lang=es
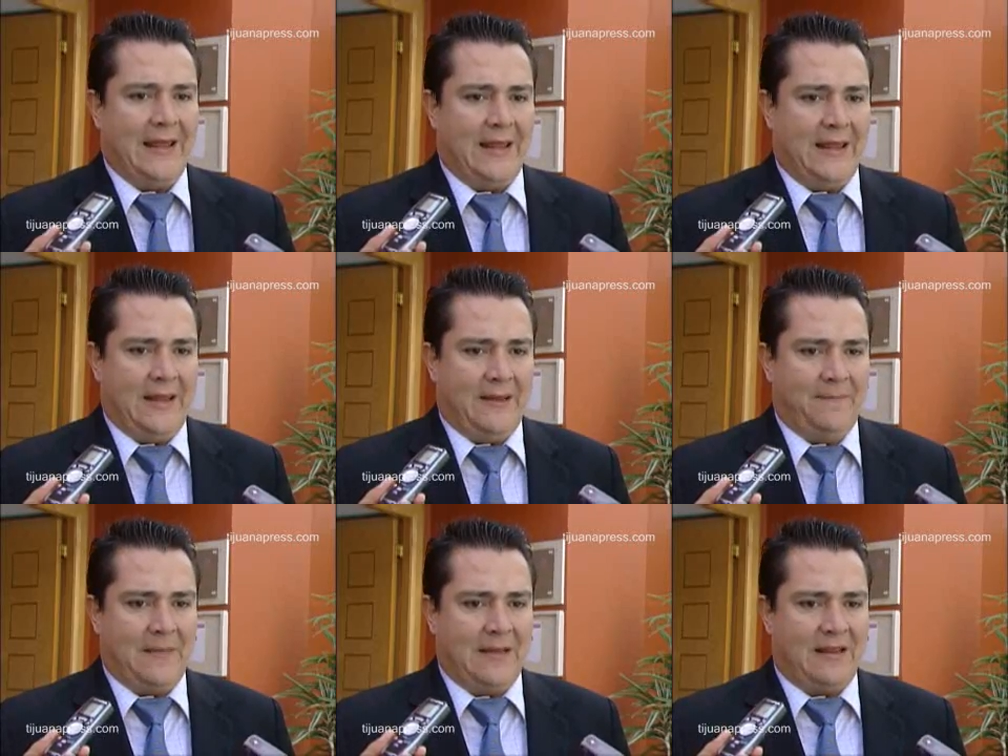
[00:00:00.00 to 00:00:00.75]

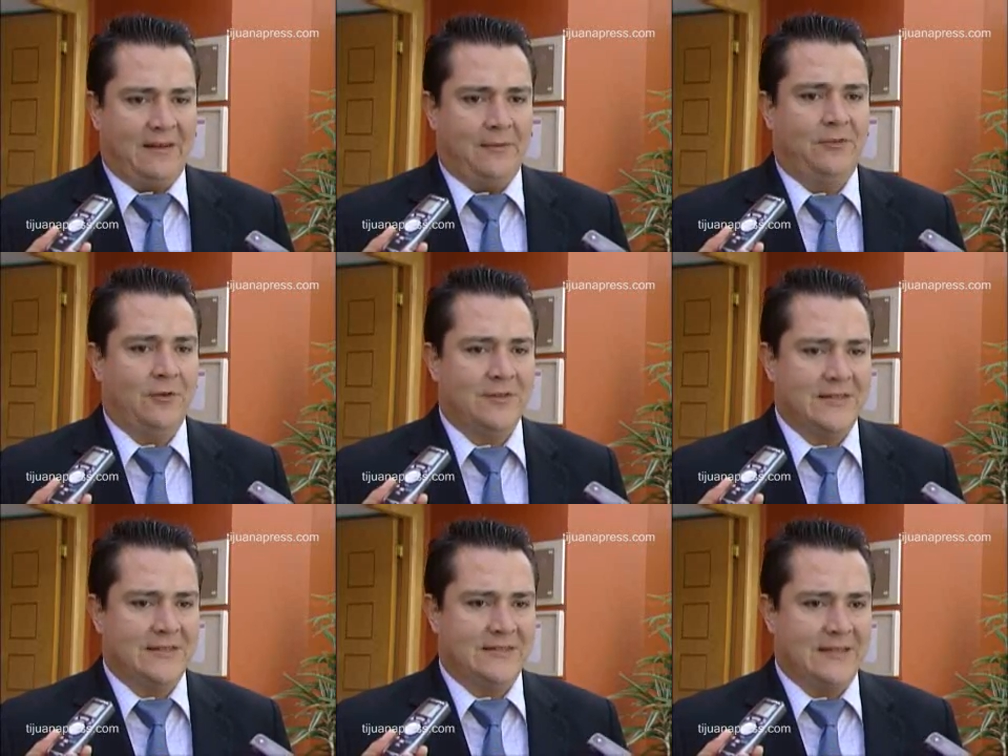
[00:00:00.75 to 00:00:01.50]
Eh, las
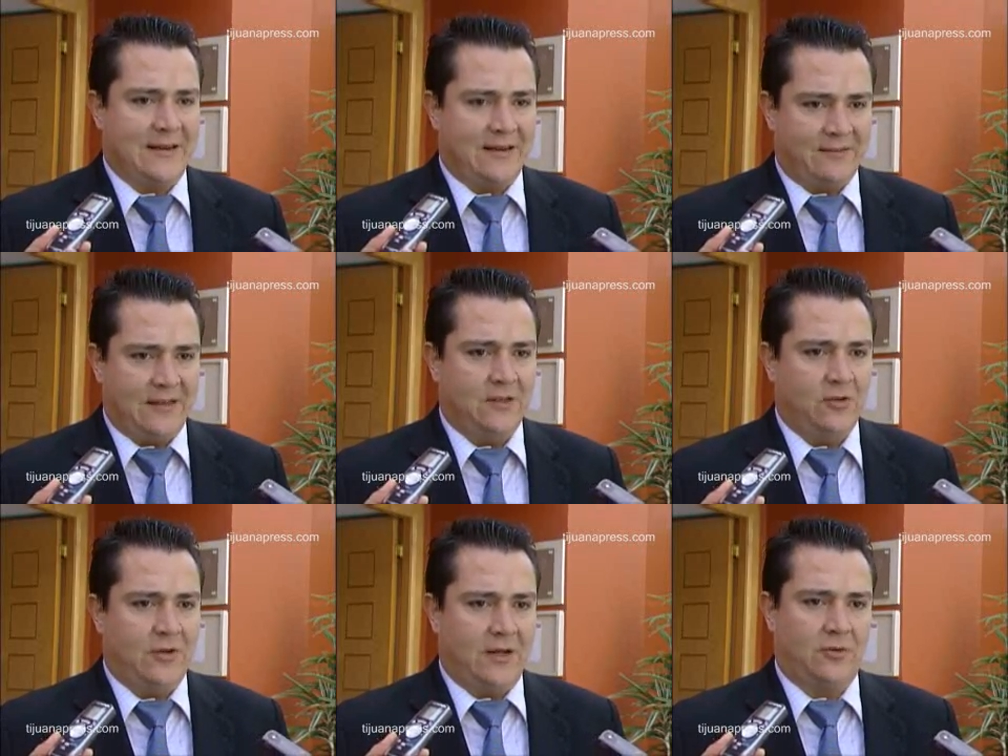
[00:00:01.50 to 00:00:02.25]
revisiones se están
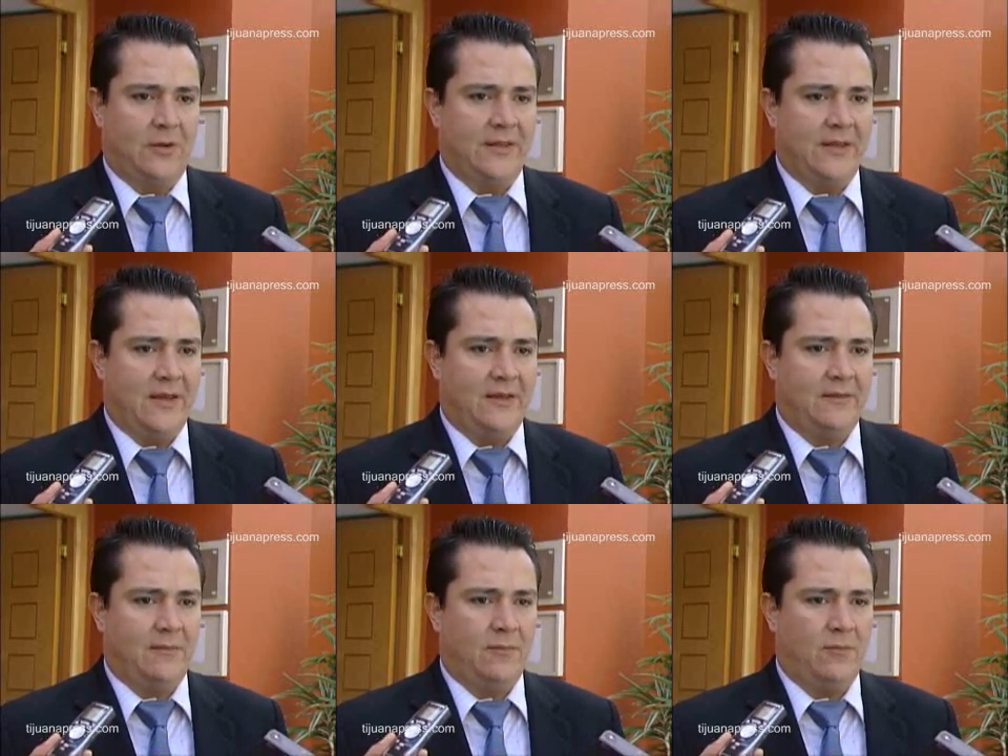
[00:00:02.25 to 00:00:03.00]
haciendo en la actualidad